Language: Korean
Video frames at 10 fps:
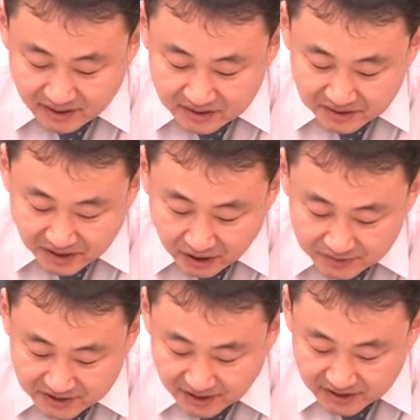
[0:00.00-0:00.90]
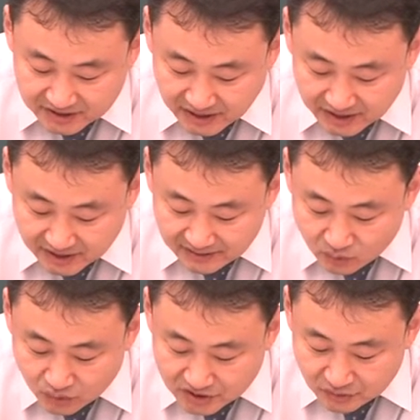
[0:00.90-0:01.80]
그 사업이 시행되지 아니한
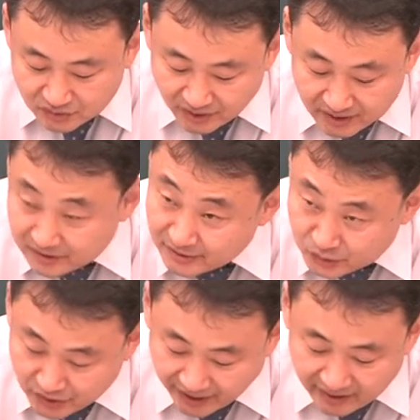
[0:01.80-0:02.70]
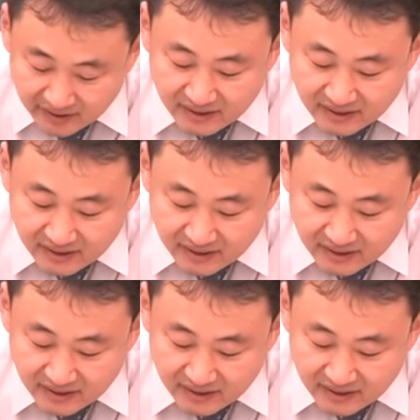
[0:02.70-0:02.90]
도시군 계획설 중에